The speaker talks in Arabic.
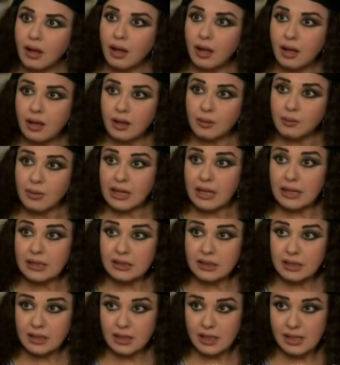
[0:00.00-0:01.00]
الا ما
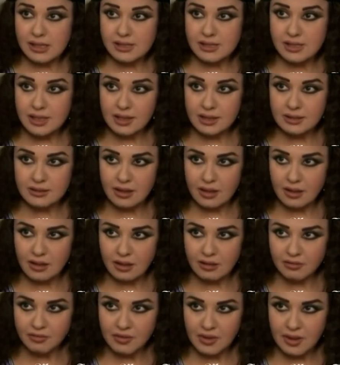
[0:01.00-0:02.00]
قالت لكيش هي
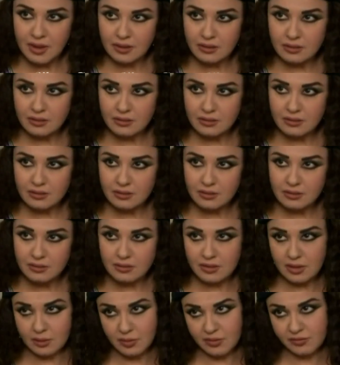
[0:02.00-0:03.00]
طالعه فين
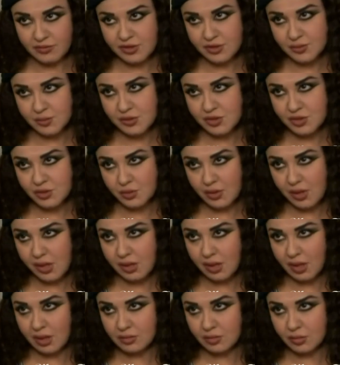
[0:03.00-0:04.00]
ده ما فيش
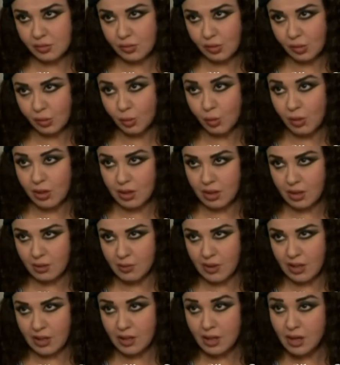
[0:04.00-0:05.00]
مشوار عتروحوا الا
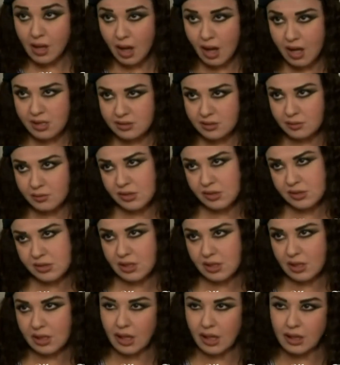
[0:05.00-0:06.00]
ما لازم
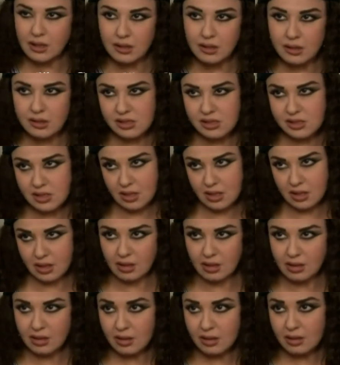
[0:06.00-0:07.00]
رجلك على
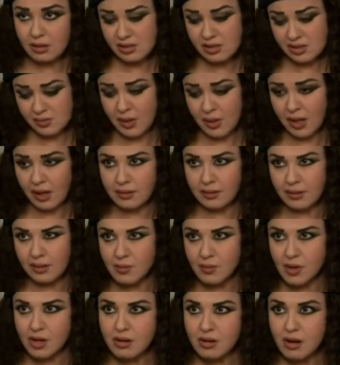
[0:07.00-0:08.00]
رجلها ايش معنى
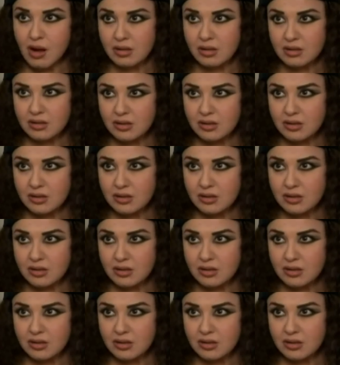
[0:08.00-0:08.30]
المره